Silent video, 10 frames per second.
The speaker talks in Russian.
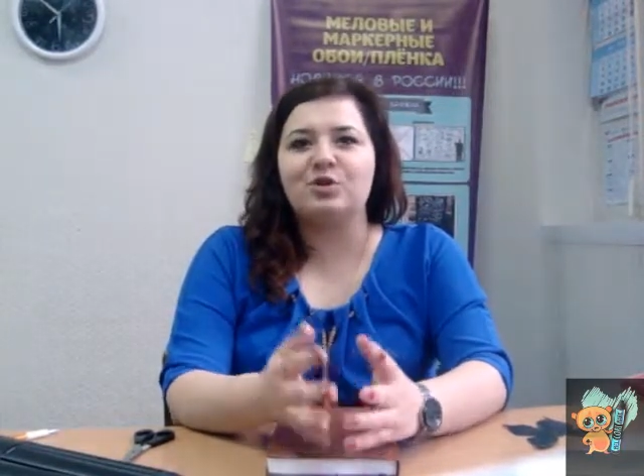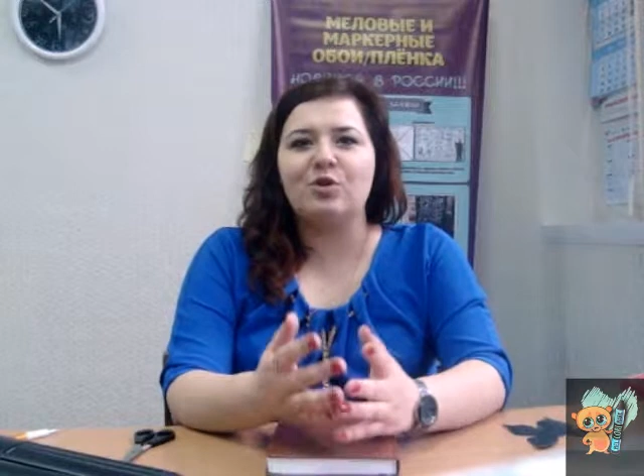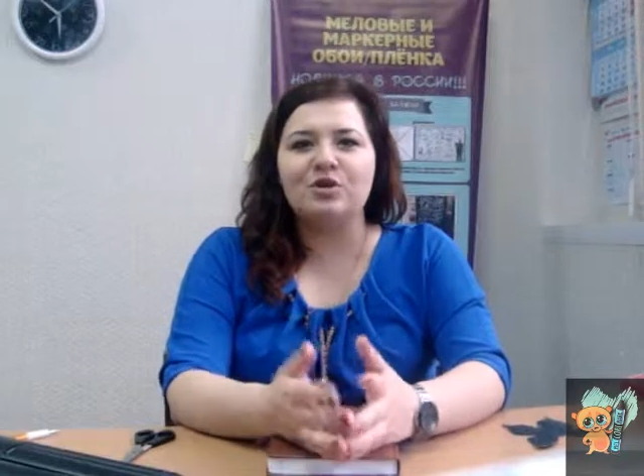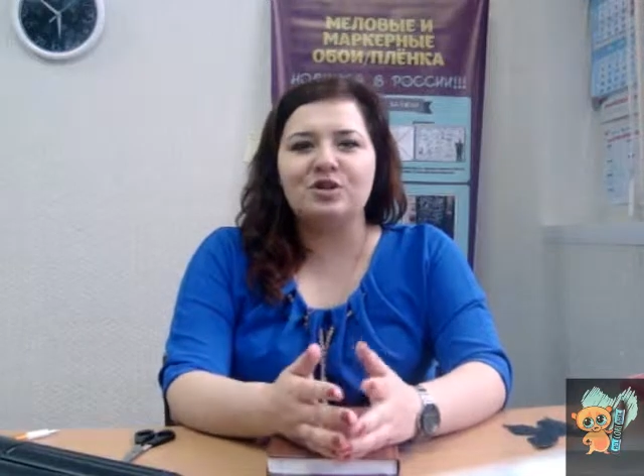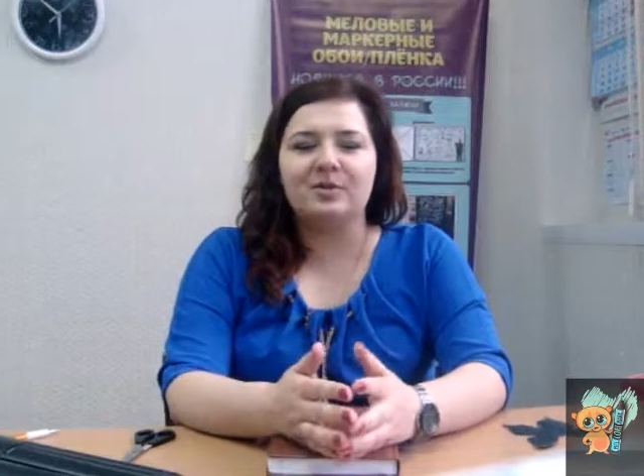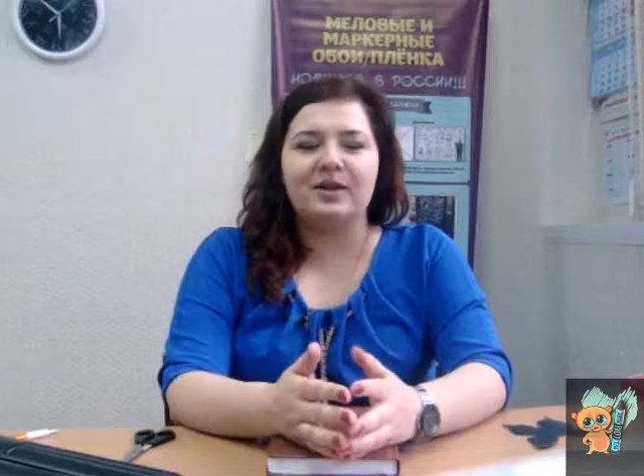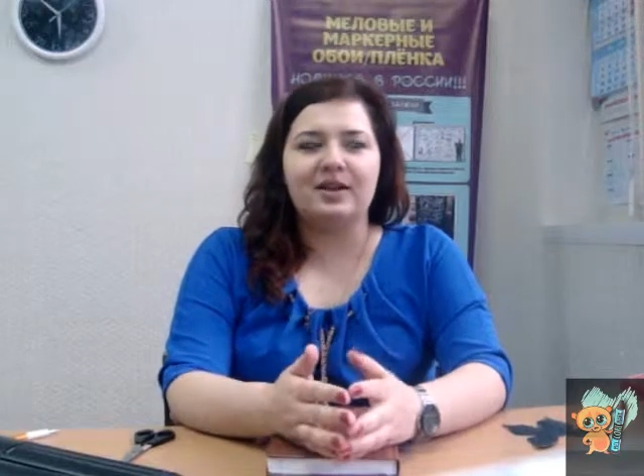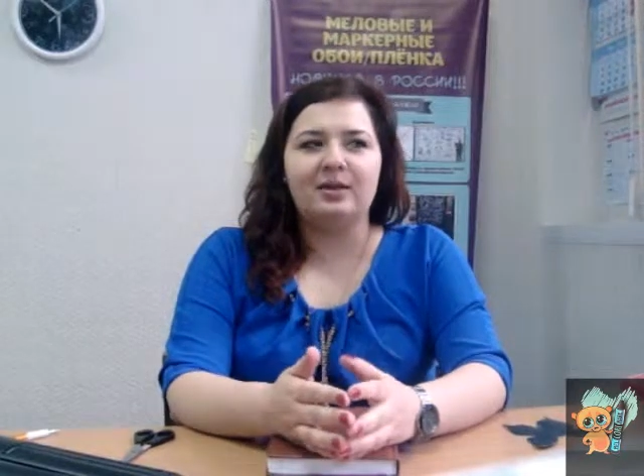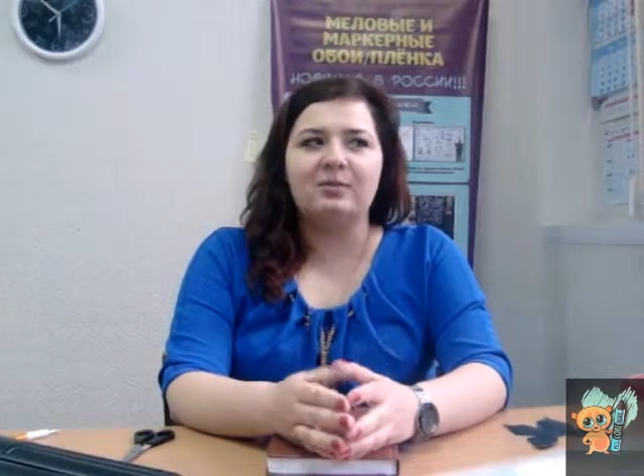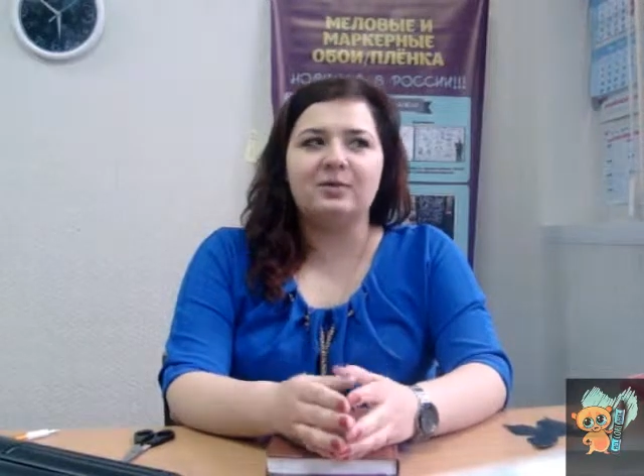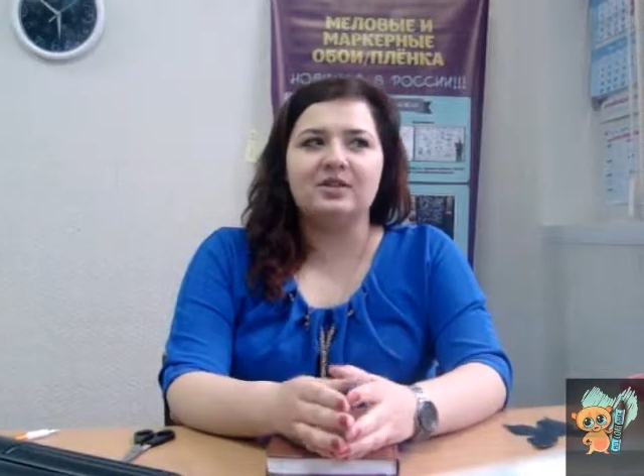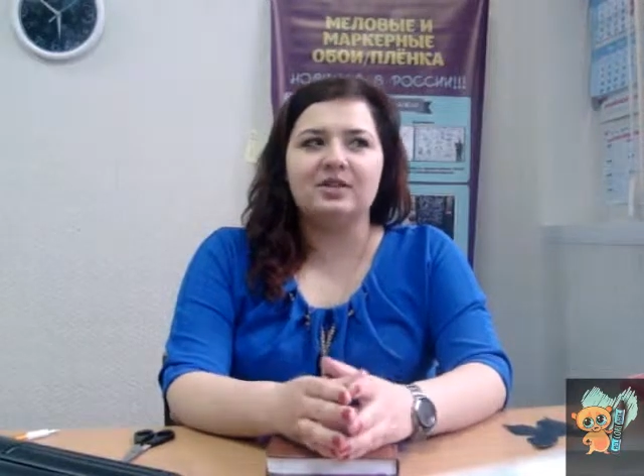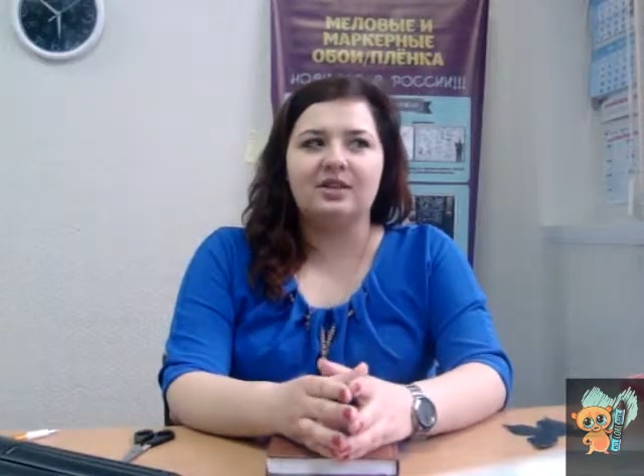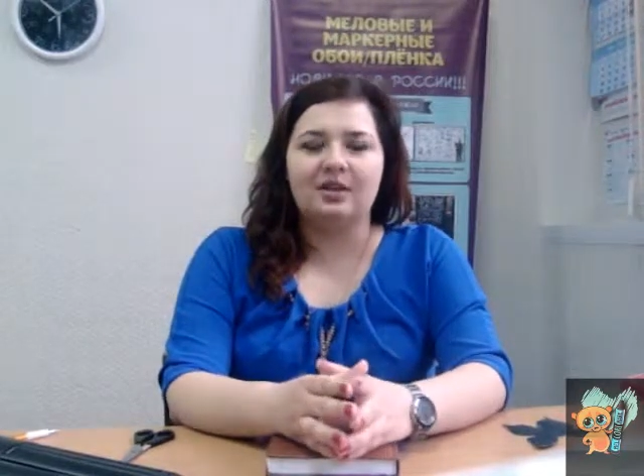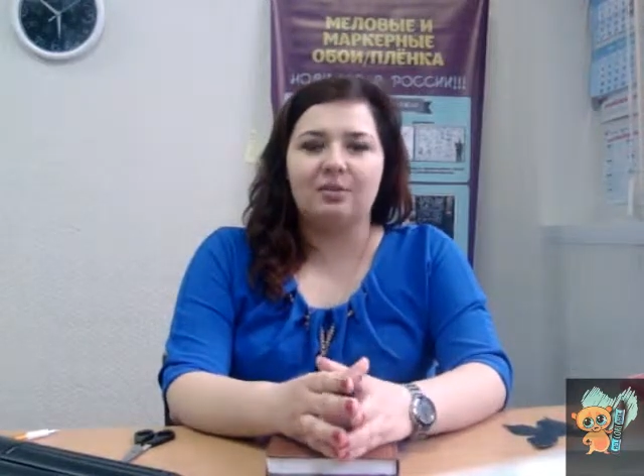срочно
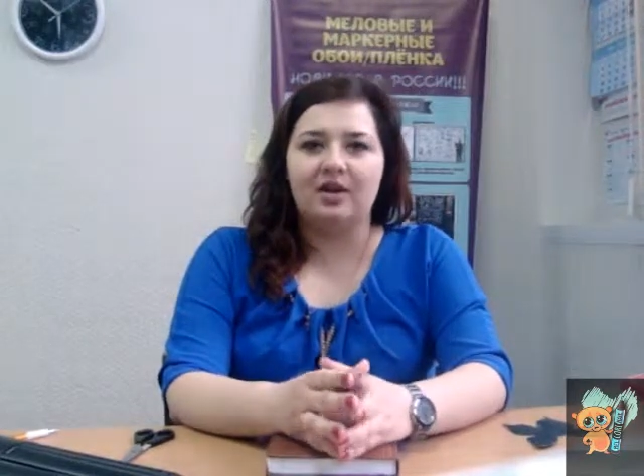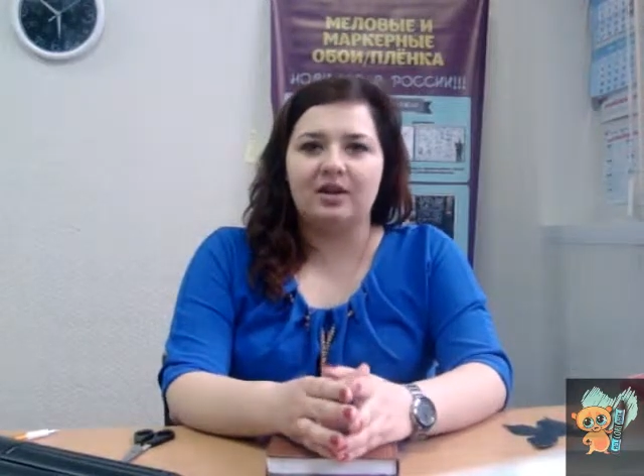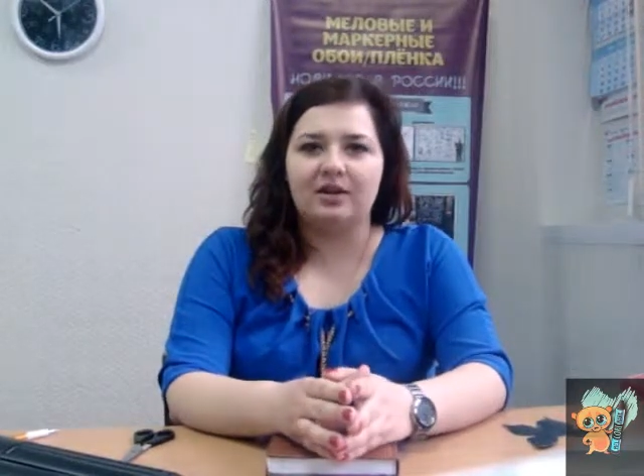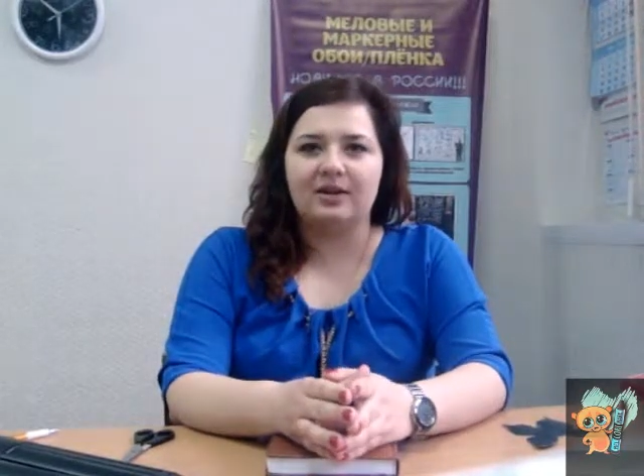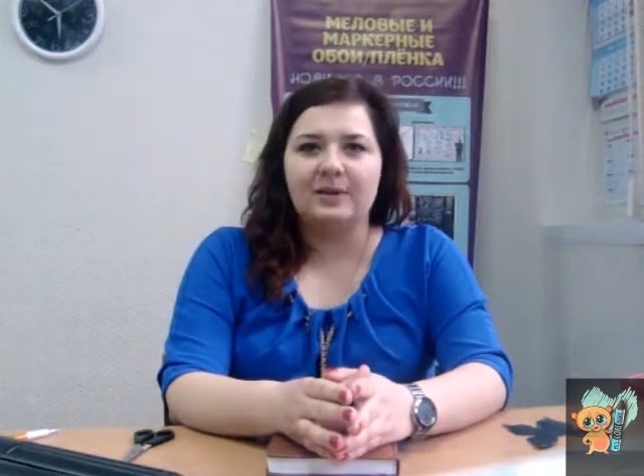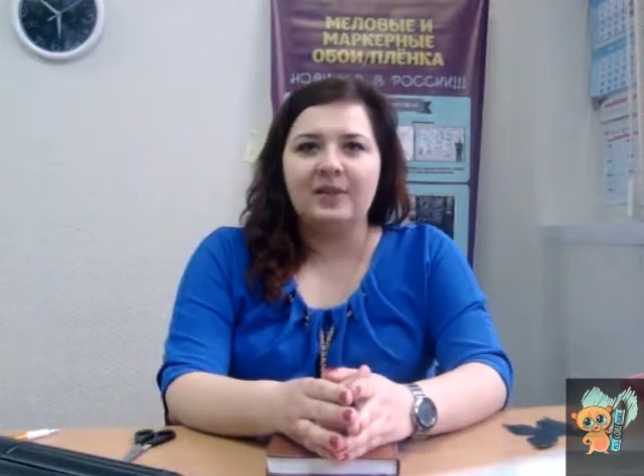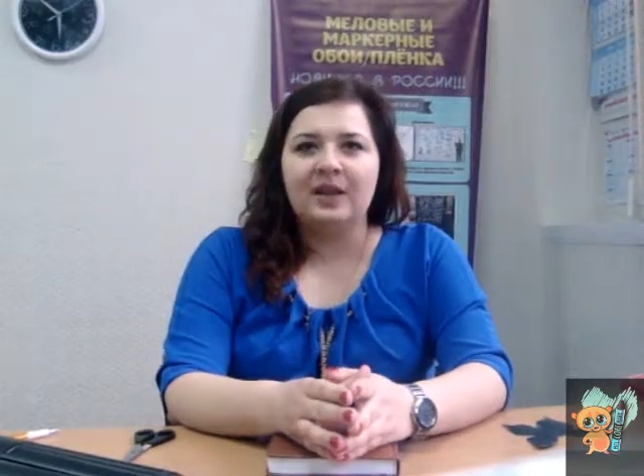потребовался баннер.